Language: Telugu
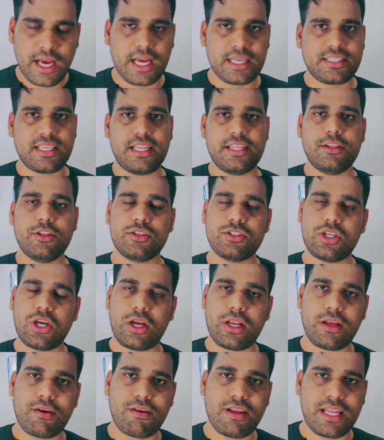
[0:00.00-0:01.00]
అసలు ఎందుకు
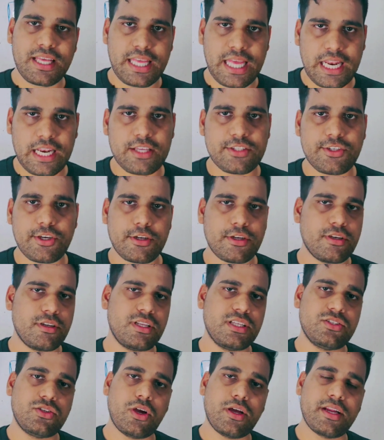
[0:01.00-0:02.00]
జాయిన్ అవ్వాలి ఎలా జాయిన్
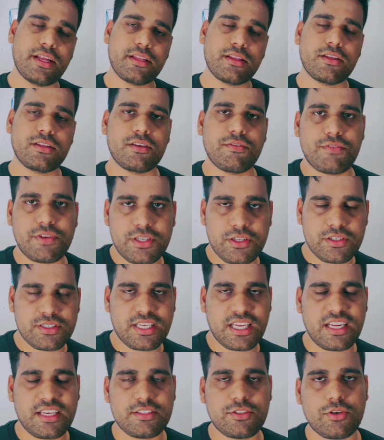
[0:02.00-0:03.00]
అవ్వాలి జాయిన్ అయిన తర్వాత వీడియోస్
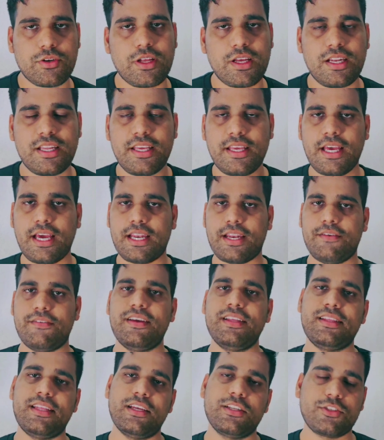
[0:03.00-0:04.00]
ఎలా చూడాలి అన్నవి
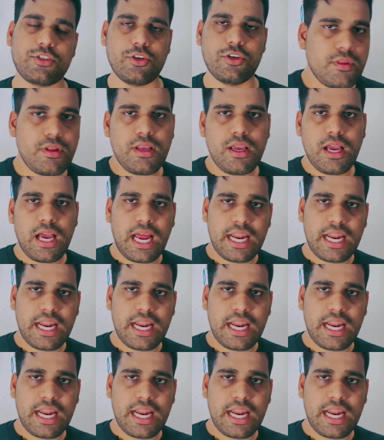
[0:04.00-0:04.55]
తెలుసుకోవచ్చు